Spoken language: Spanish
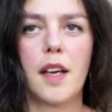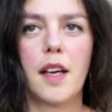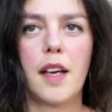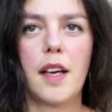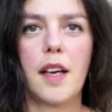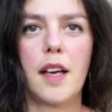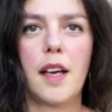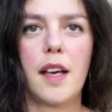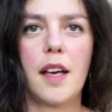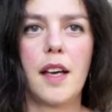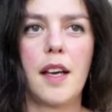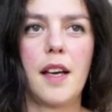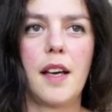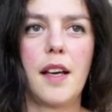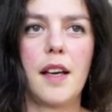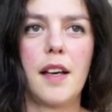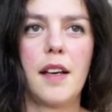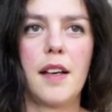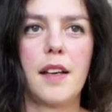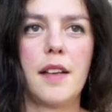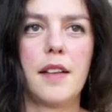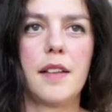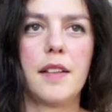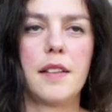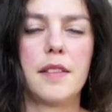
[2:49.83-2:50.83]

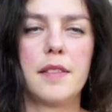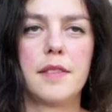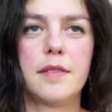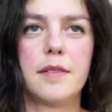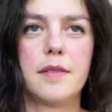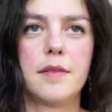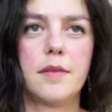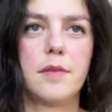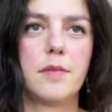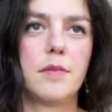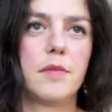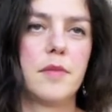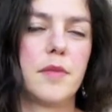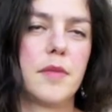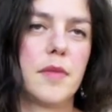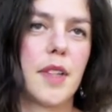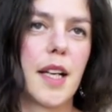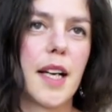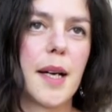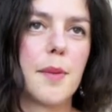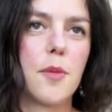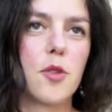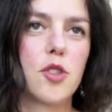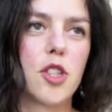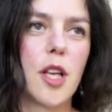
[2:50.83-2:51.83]
eh,
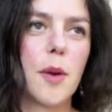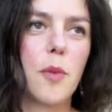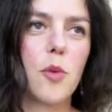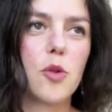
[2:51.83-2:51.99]
digamos que